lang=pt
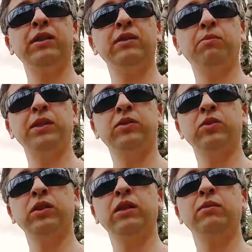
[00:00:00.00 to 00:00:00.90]
dessa
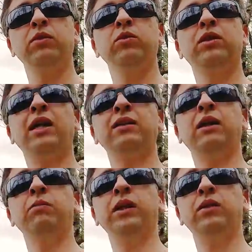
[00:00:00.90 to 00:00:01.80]
peçonha no
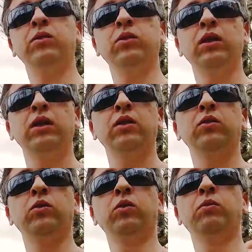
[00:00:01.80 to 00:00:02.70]
tratamento
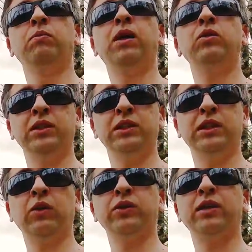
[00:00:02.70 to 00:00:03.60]
do mal de
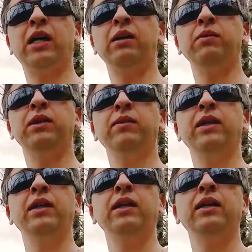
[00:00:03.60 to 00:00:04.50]
Alzheimer
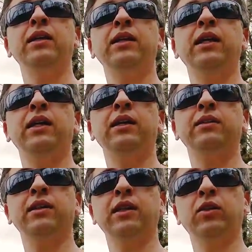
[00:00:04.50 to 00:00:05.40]
e da
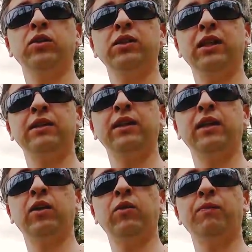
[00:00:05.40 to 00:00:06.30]
esclerose
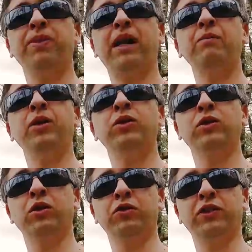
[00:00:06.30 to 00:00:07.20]
lateral
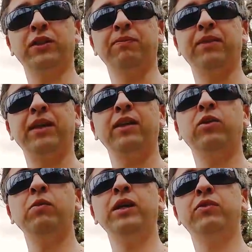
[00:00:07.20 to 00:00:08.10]
amiotrófica. E
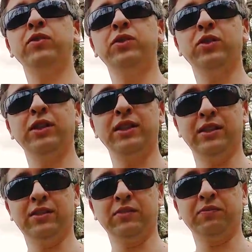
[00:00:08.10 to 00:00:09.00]
como é que funciona
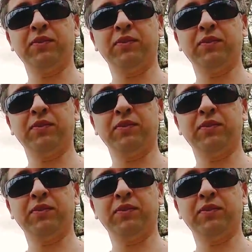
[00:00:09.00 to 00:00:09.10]
isso?